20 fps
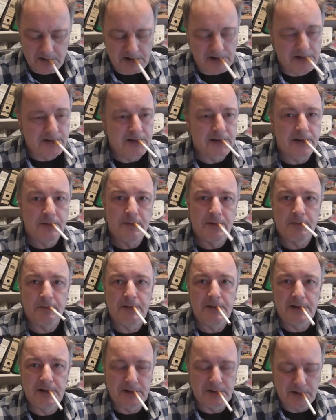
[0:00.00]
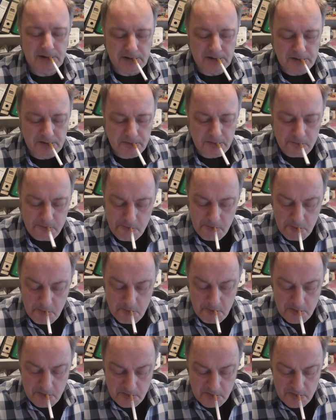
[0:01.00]
als ich die Papiere dann in
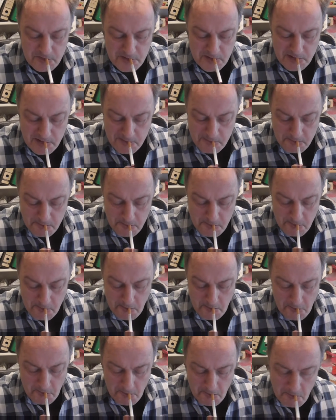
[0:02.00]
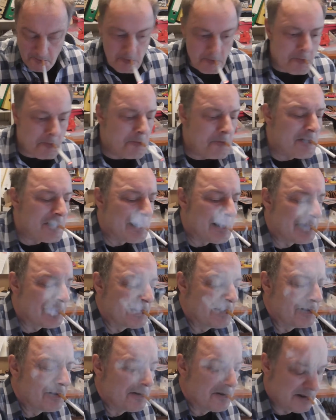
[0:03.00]
Ruhe
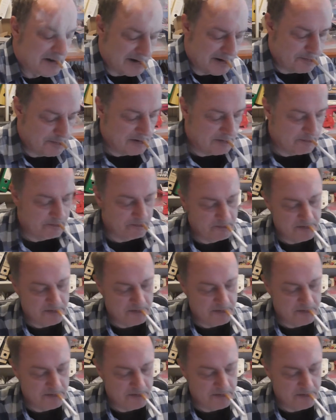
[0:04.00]
angeguckt habe.